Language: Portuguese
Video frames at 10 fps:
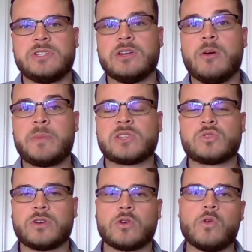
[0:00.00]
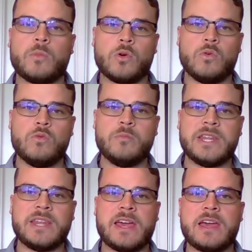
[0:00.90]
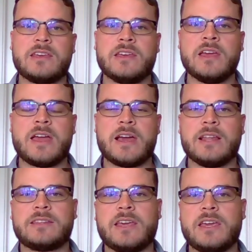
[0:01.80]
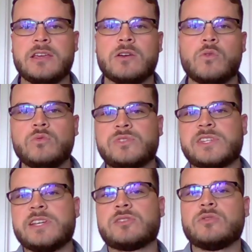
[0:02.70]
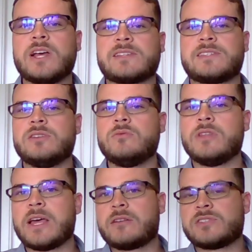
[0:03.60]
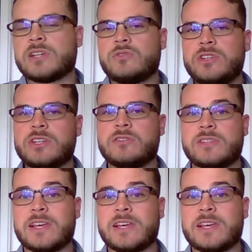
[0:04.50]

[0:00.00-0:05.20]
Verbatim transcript: Então a pessoa que comprou um BDR, ela tem um sexto da ação lá nos Estados Unidos. Né?